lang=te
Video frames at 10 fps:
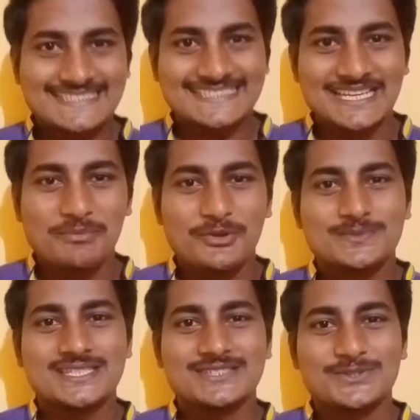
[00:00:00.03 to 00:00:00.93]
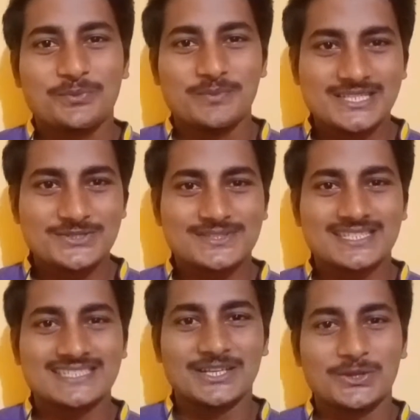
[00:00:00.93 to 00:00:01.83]
నేను మీ వంశీ సో మీరు
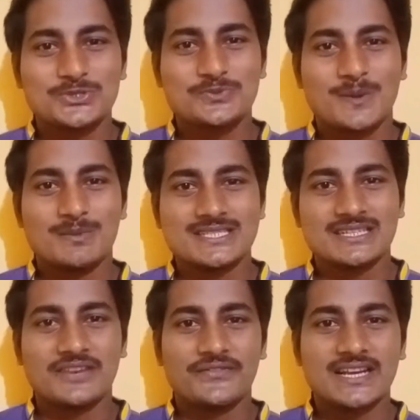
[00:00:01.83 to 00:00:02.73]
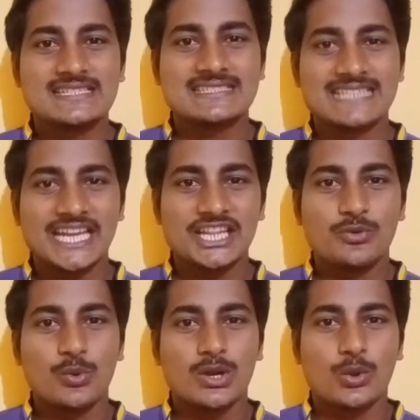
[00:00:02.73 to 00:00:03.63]
చూస్తున్న తెలుగు ఓషన్ బాబీ ఛానల్ ఫ్రెండ్స్
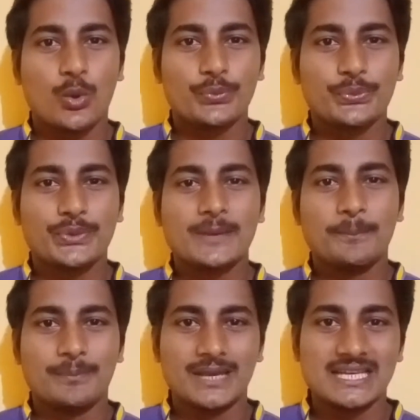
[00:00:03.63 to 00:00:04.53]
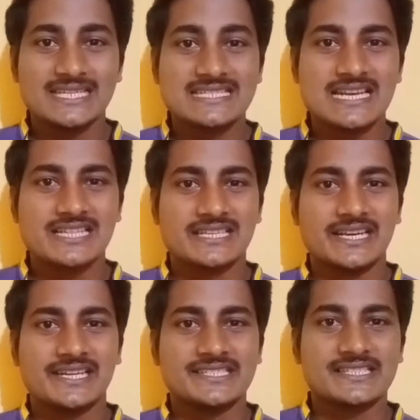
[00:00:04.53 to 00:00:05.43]
నేనైతే ఒక కొత్త ప్లేలిస్ట్ని అయితే
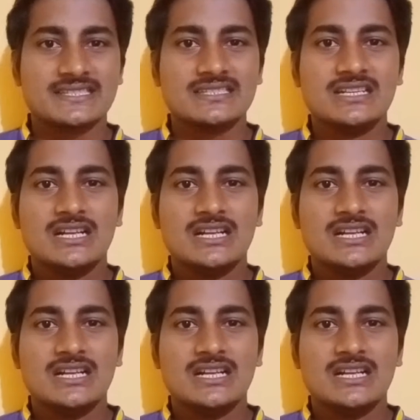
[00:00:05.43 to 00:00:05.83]
క్రియేట్ చేశా